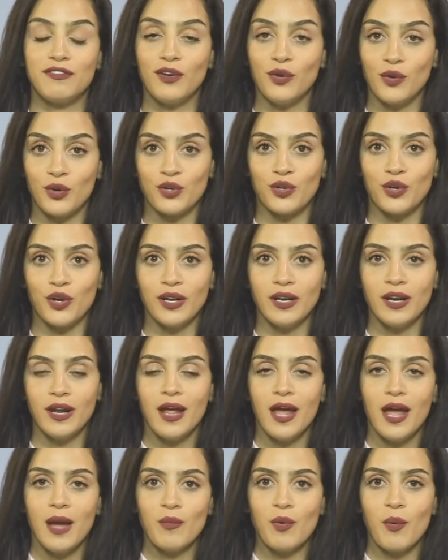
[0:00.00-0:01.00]
في الأردن
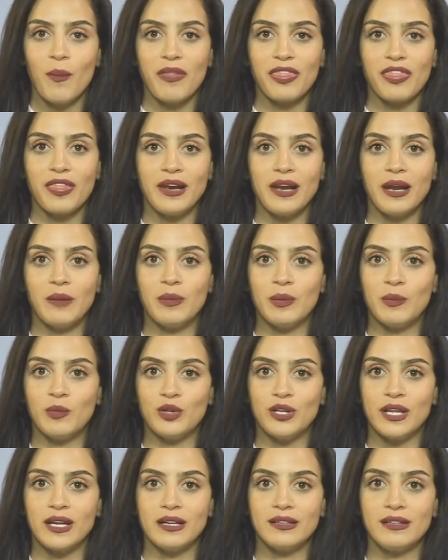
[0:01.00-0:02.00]
ممثلا
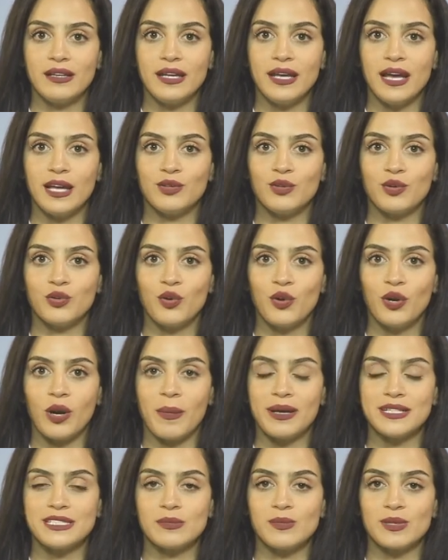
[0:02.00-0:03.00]
بمديرته الدكتورة
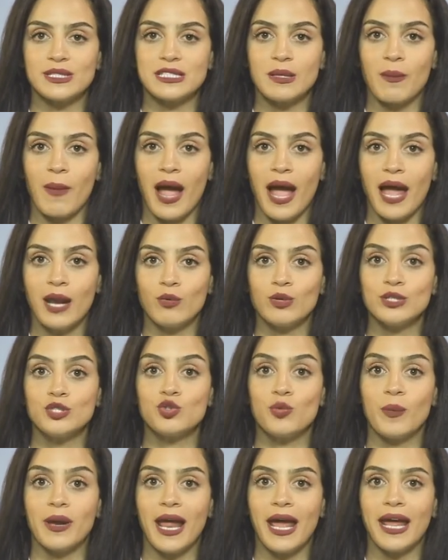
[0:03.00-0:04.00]
باسم السمعان
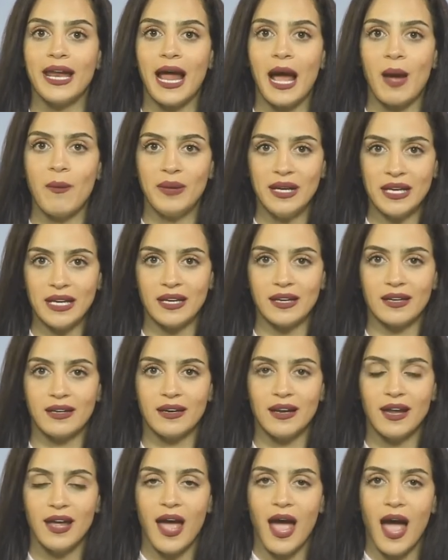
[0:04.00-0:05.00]
والزملاء العاملين
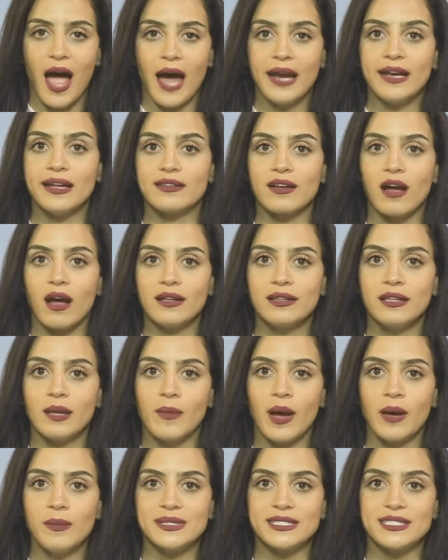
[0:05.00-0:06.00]
أن
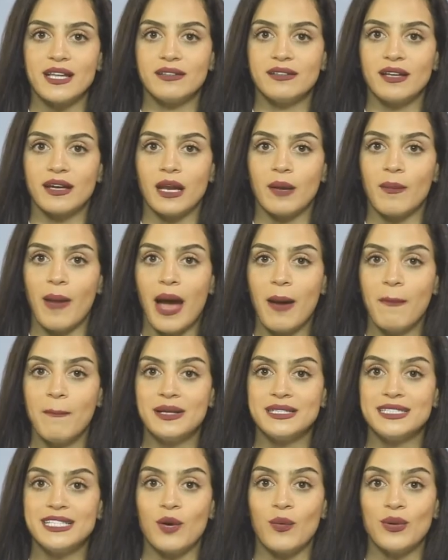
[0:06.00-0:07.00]
يتقدم بصادق
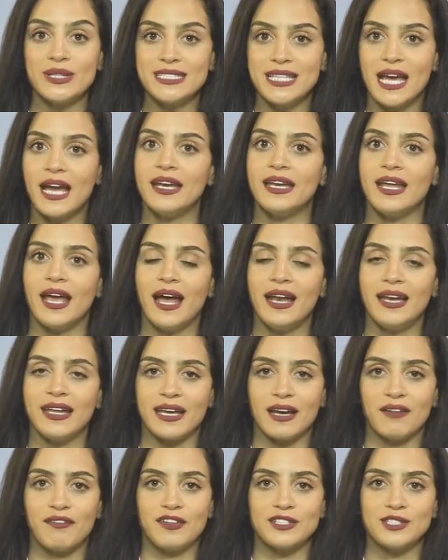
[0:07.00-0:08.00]
المحبة والتهنئة
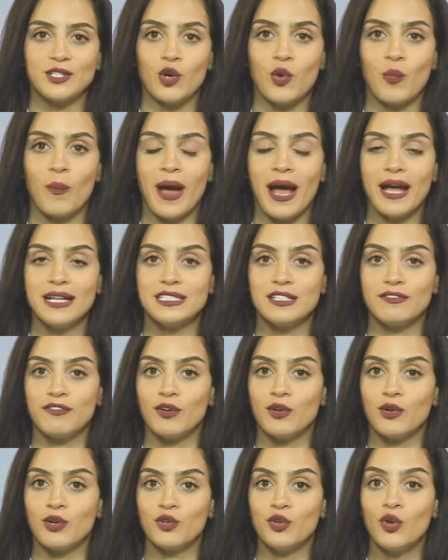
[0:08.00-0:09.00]
لكافة الأمهات في
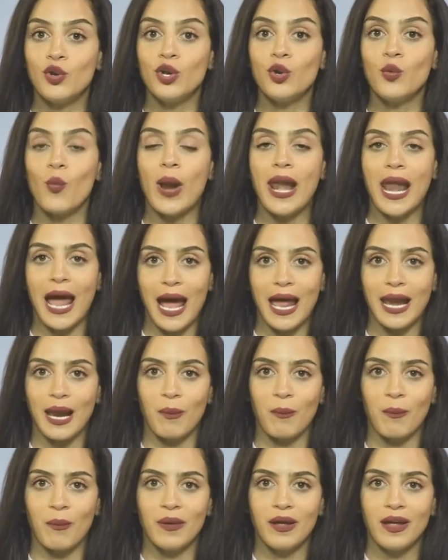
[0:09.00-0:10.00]
الأردن
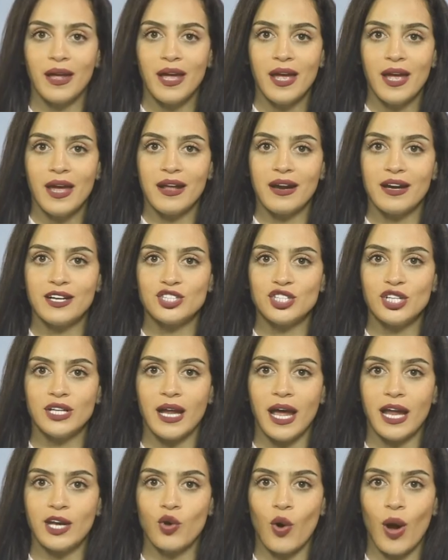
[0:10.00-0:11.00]
والعالم راجين
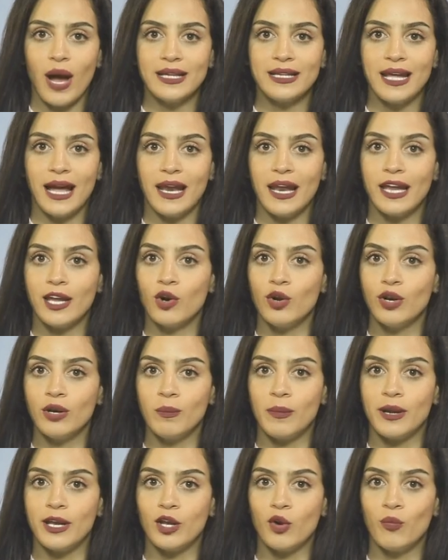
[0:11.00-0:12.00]
أن يعاد عليهن
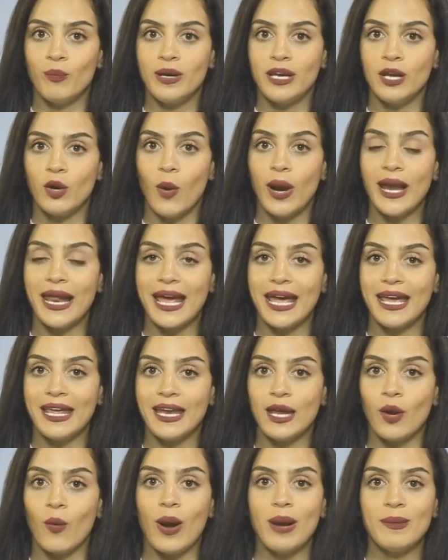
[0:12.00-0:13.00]
باليمن
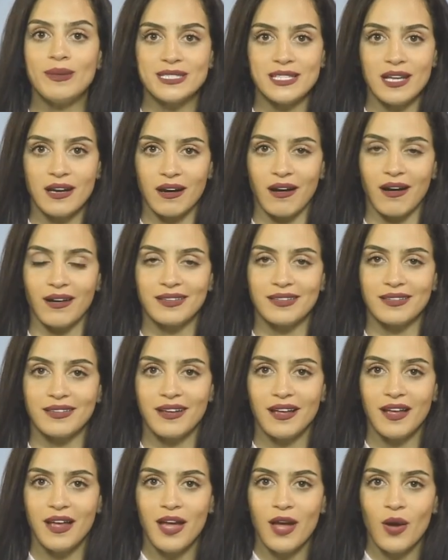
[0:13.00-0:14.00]
والخير والمسرات
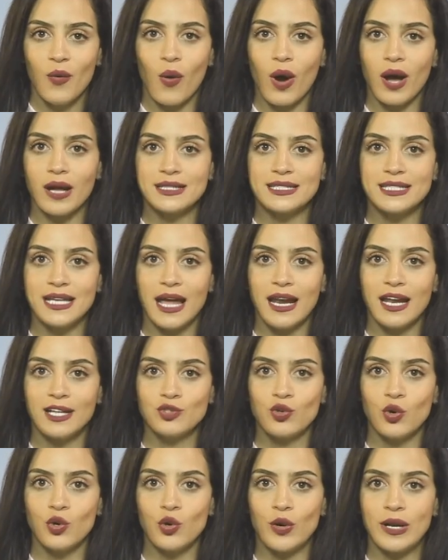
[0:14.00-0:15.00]
وقد
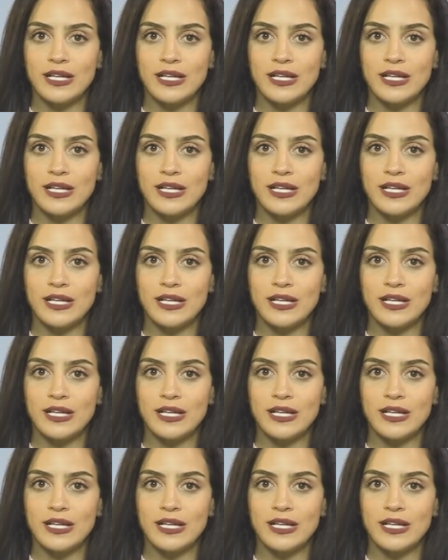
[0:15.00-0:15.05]
زالت كل